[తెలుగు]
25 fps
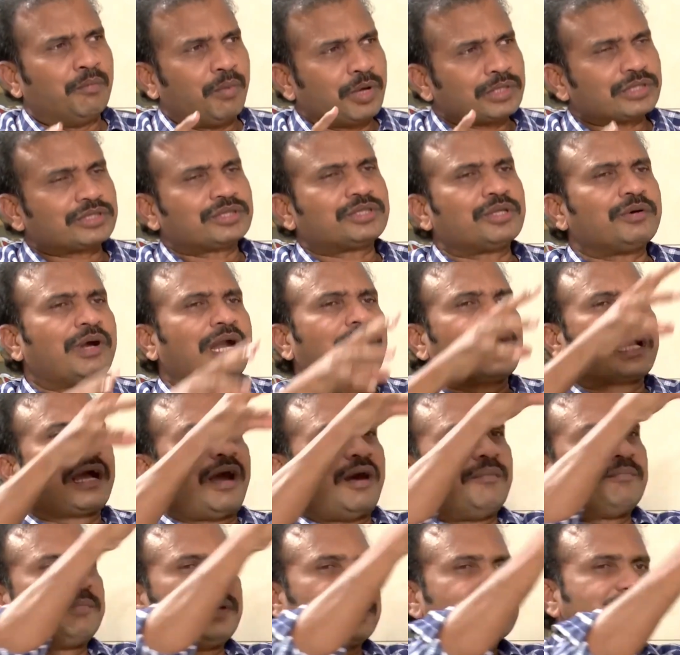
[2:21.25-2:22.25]
మొత్తం ఆడ
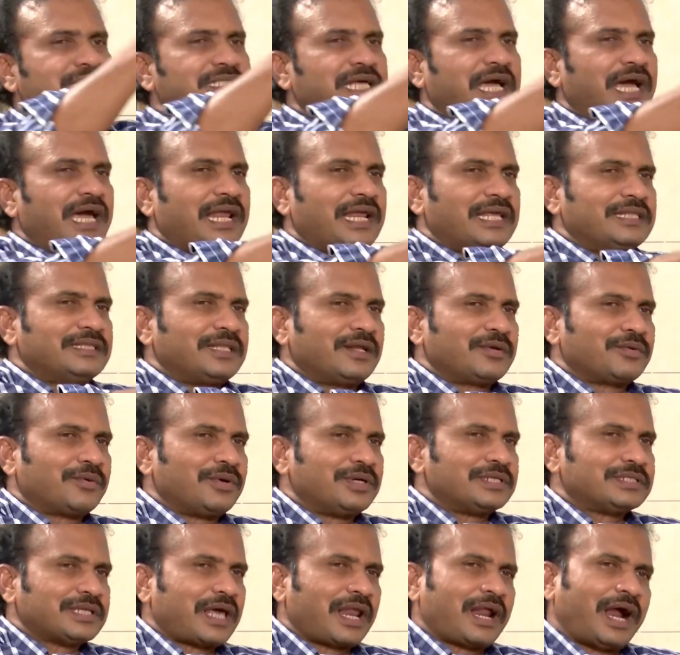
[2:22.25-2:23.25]
కాంప్లెక్స్ తయారైంది
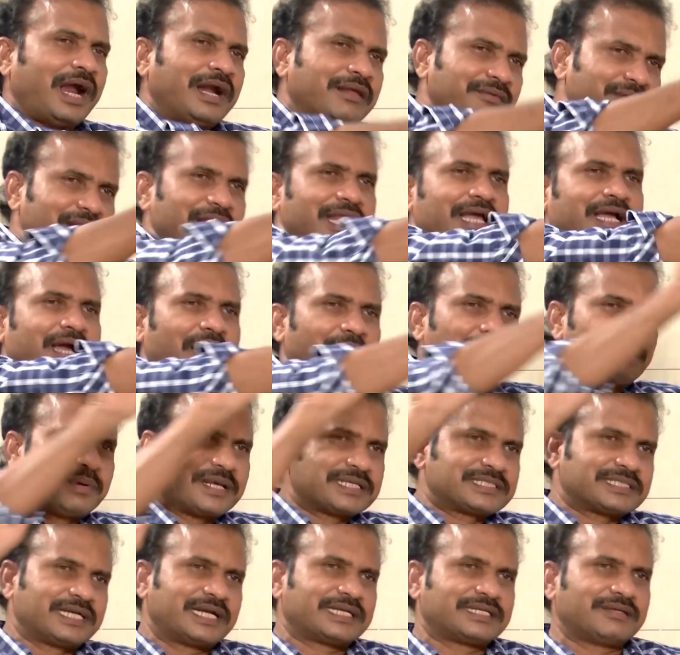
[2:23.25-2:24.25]
అనుకోండి సార్ అడవిలోనే
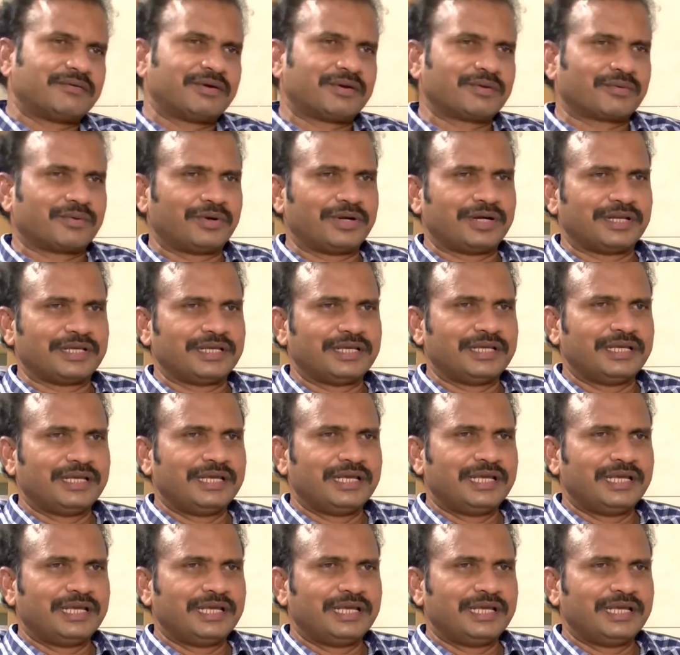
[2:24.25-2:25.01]
కాంప్లెక్స్ కట్టినాం అనుకోండి